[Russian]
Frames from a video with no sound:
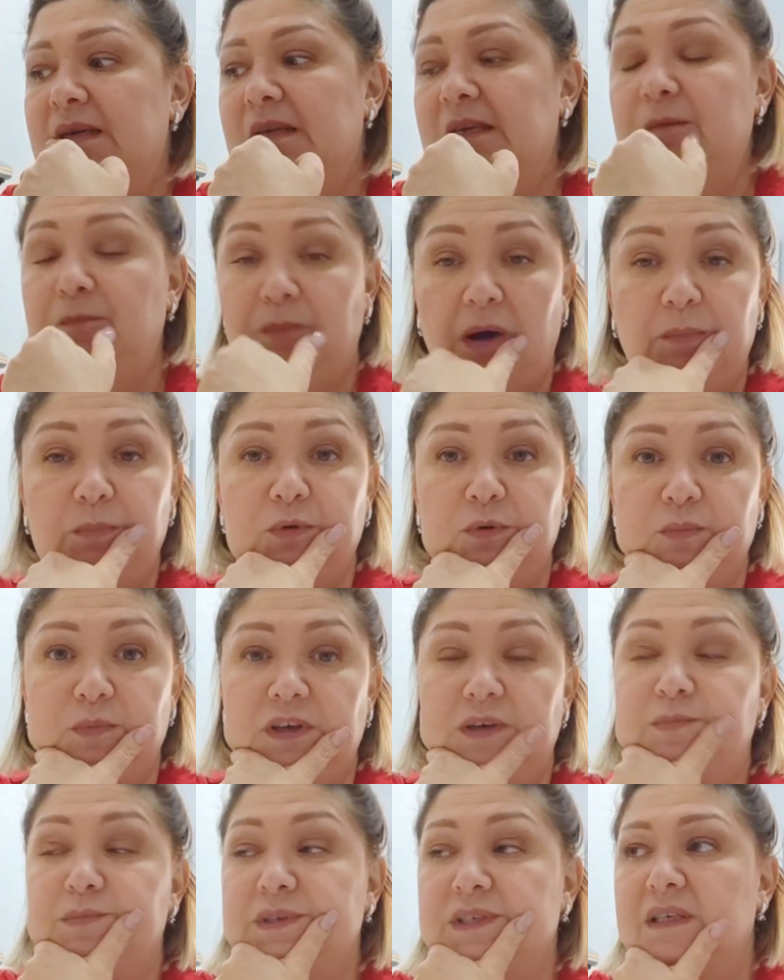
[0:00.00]
И папа у
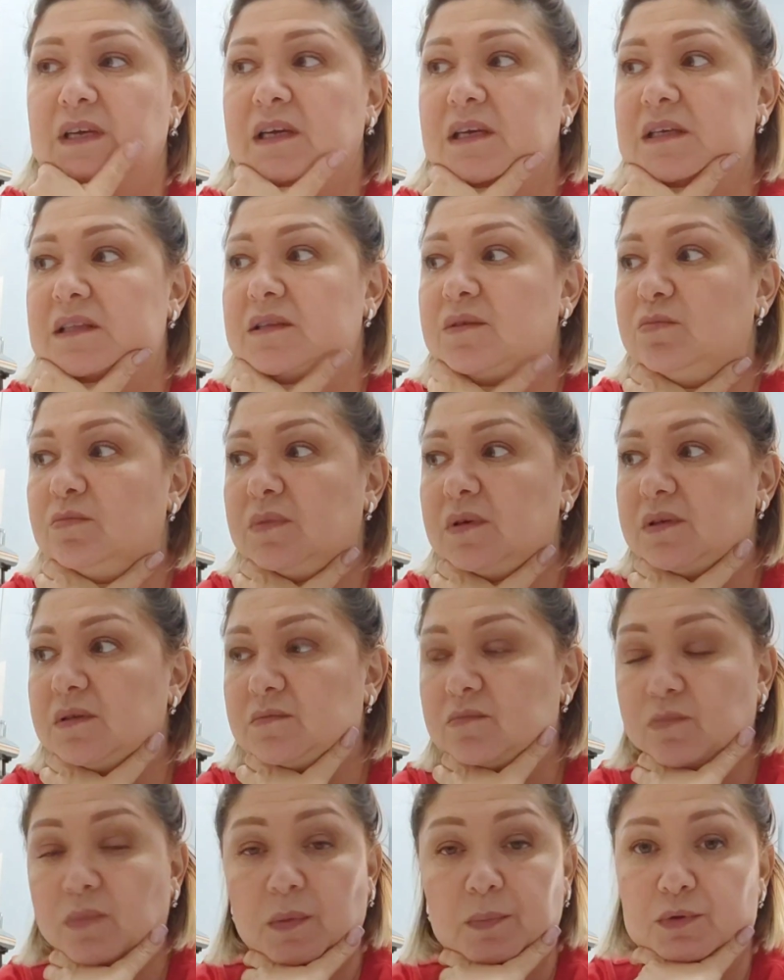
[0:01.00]
меня мясоедом был.
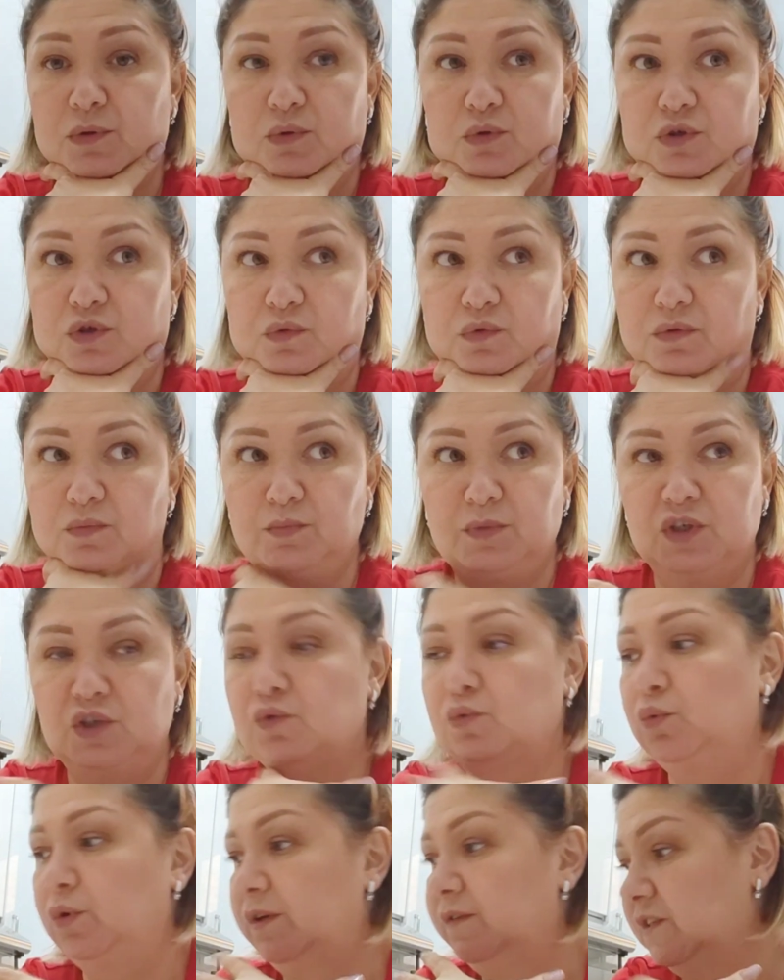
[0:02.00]
Папа тоже вот
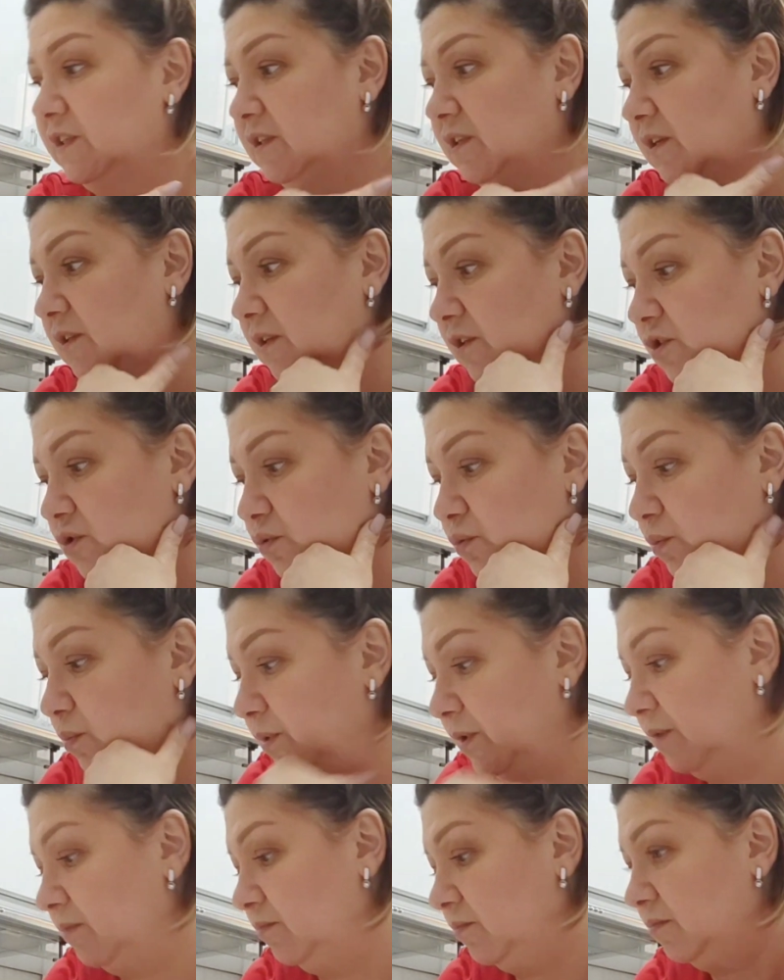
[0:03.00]
мясное всегда должно
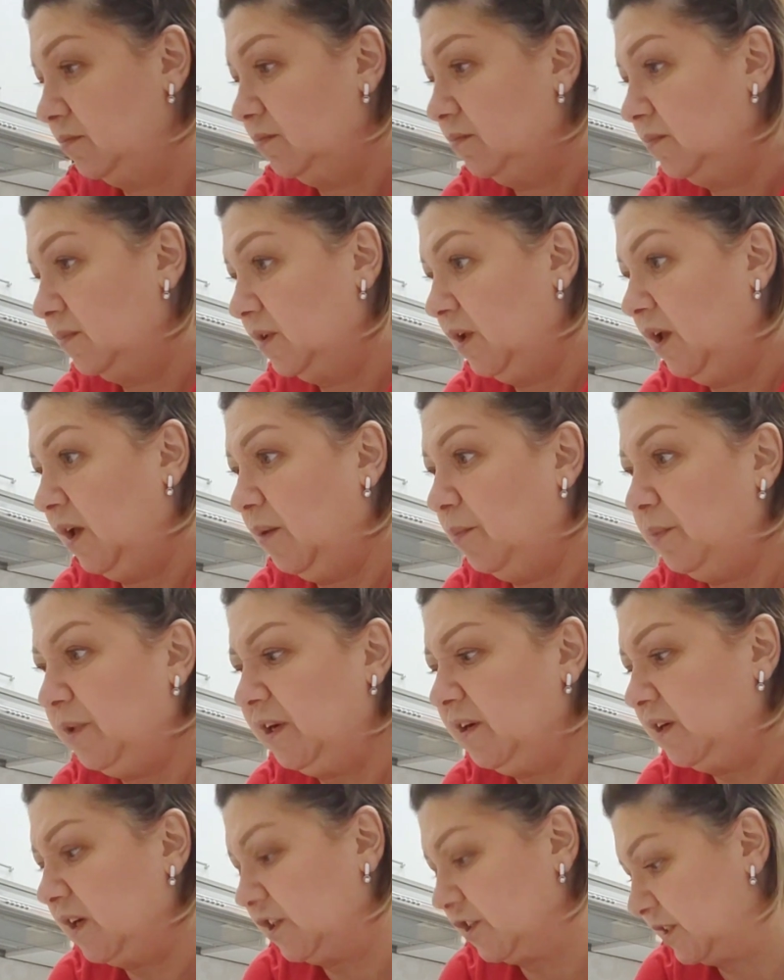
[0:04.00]
быть.
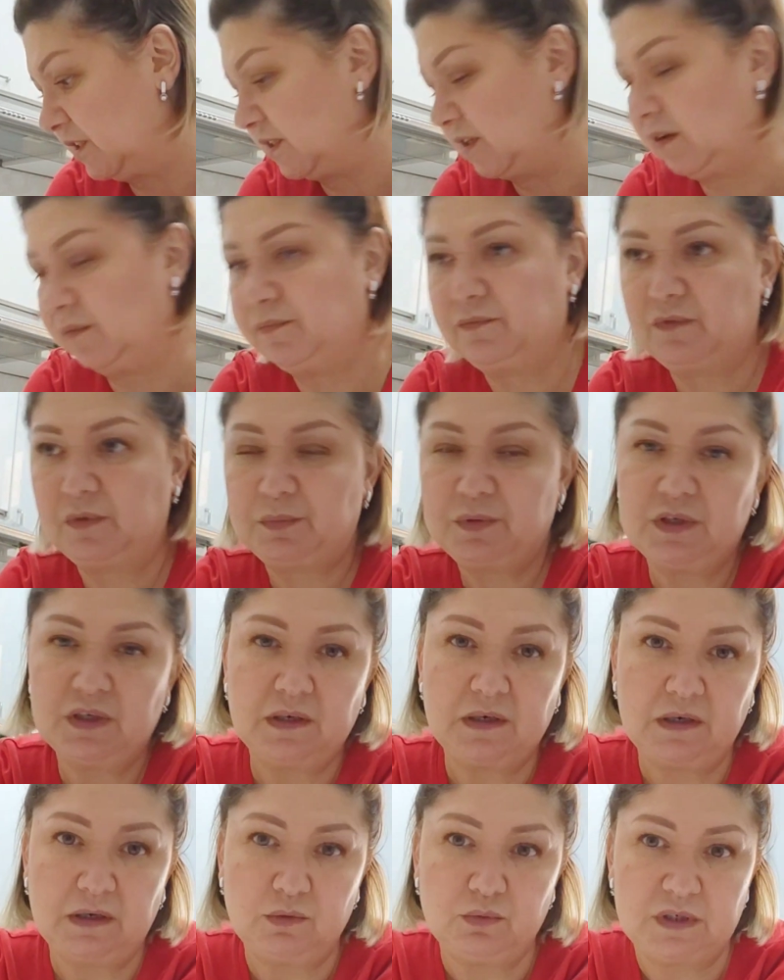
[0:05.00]
Мне кажется, вообще
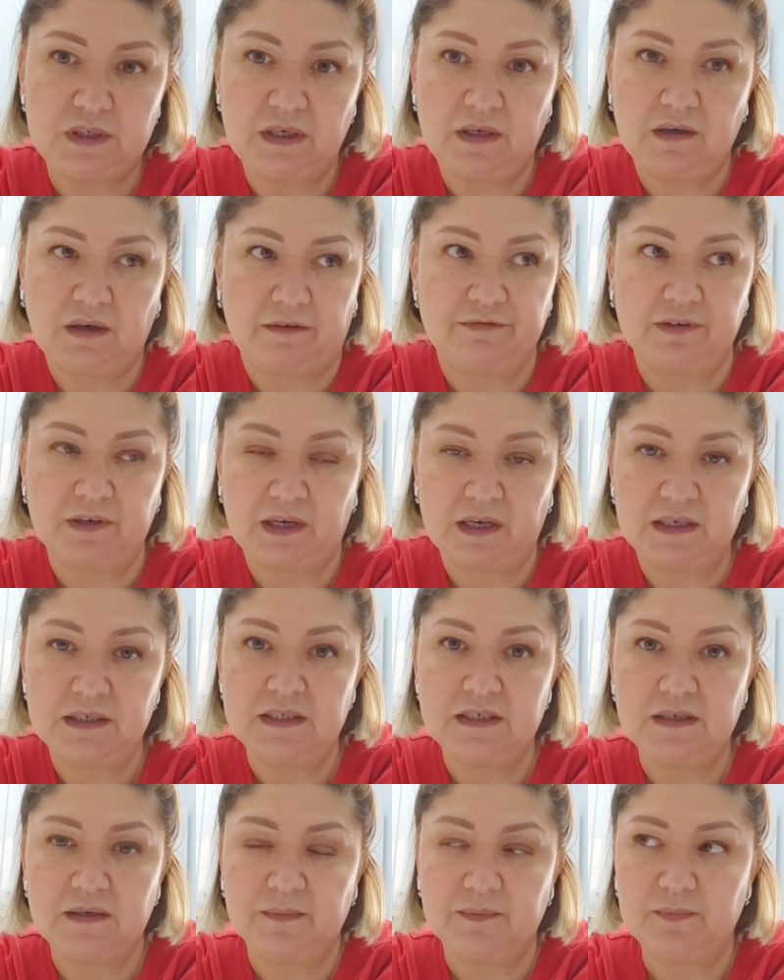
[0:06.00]
для людей
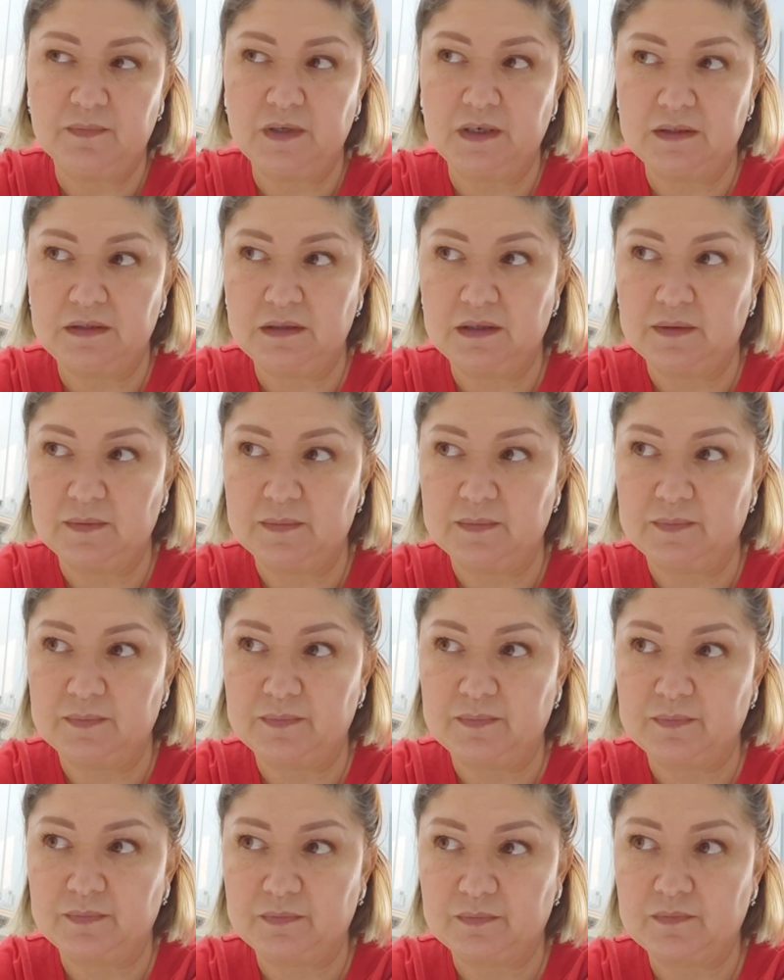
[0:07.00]
Кавказа, это
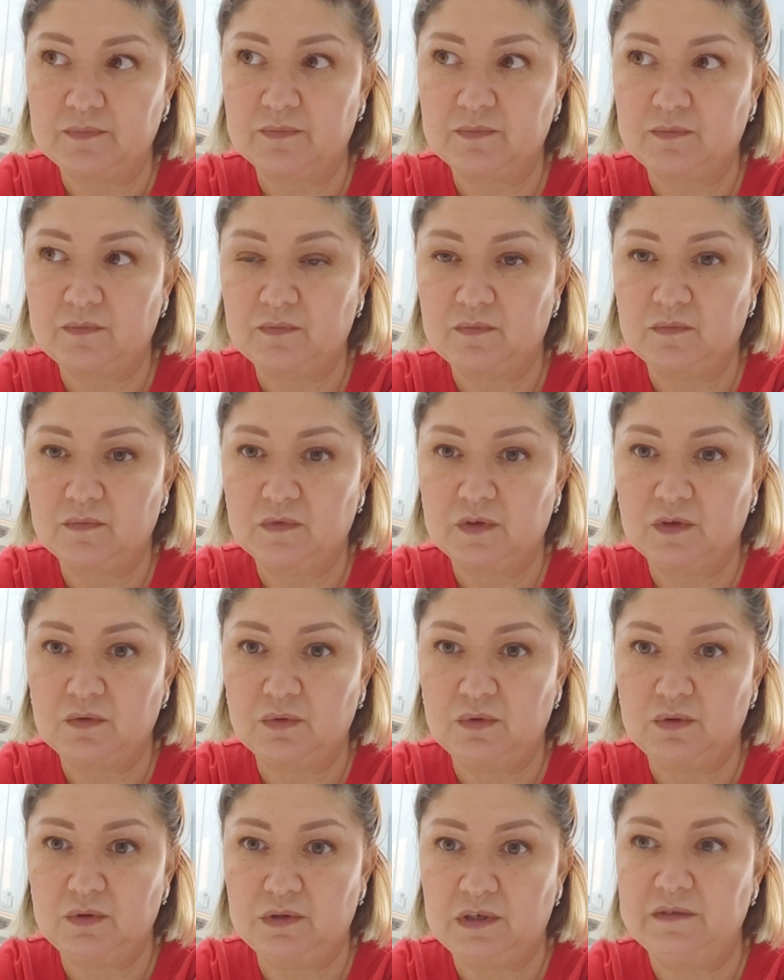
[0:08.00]

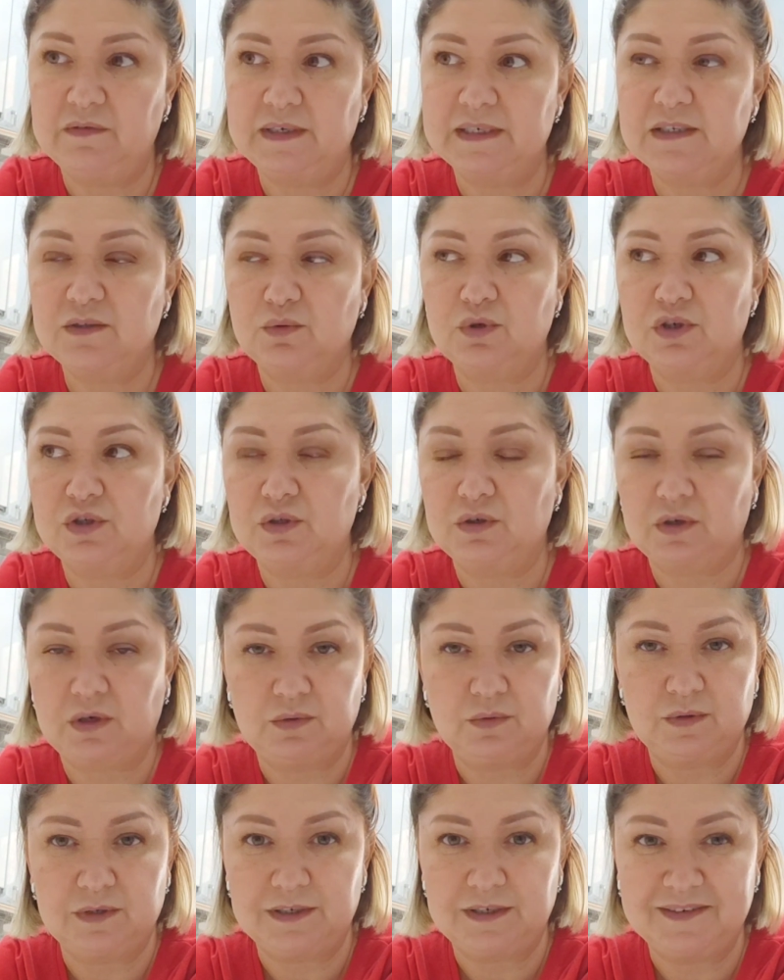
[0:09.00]
вот для восточных
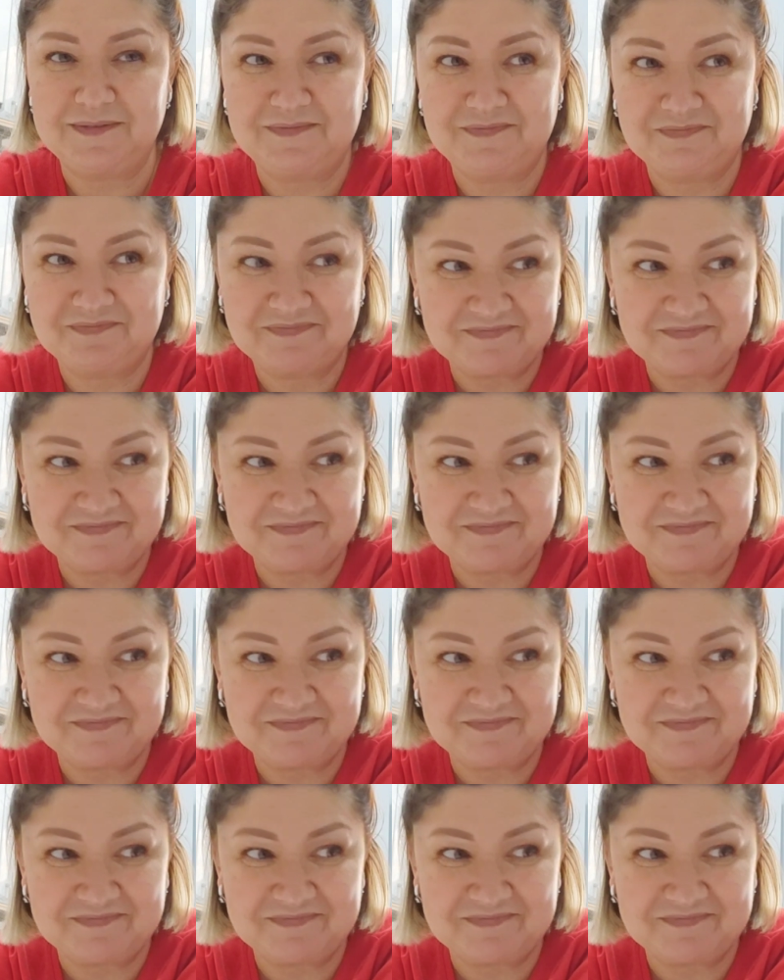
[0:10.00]
людей,